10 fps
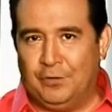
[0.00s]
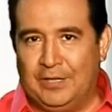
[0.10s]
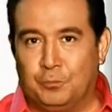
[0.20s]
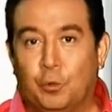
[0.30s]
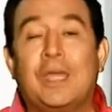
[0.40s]

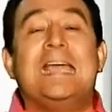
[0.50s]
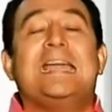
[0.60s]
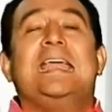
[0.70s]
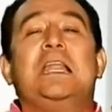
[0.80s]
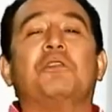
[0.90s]
Facebook
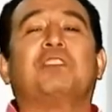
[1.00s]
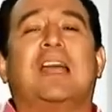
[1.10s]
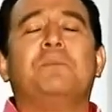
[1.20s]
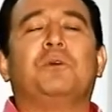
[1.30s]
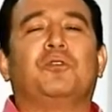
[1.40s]
y los
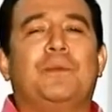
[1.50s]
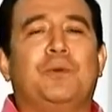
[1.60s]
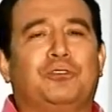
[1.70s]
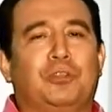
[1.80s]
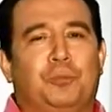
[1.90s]
haremos
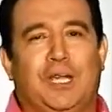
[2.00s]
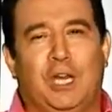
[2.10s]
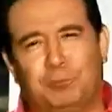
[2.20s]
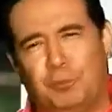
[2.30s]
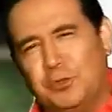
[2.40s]
famosos porque
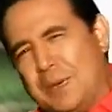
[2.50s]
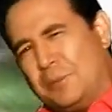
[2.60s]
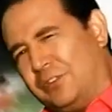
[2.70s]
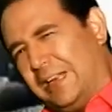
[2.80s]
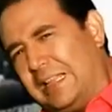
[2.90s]
los
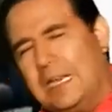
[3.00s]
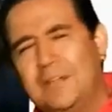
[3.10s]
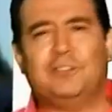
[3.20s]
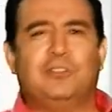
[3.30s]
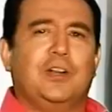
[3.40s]
pondremos en la
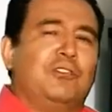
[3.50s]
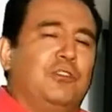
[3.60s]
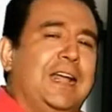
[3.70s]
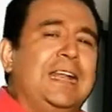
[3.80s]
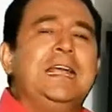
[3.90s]
televisión
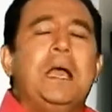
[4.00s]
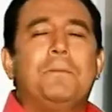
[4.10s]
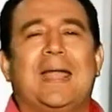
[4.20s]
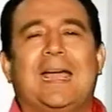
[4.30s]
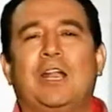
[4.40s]
nacional
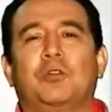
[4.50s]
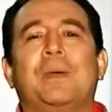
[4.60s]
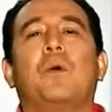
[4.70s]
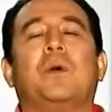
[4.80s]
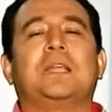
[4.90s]
para que los
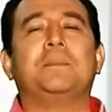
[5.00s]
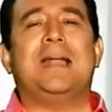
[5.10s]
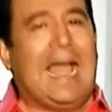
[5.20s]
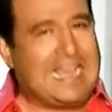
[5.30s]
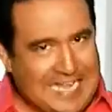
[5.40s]
vea
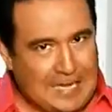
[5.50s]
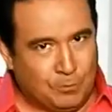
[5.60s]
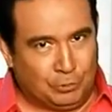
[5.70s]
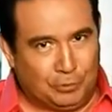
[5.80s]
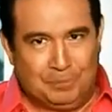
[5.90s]
Guatemala y el
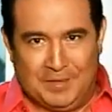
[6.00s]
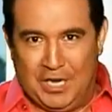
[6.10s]
mundo.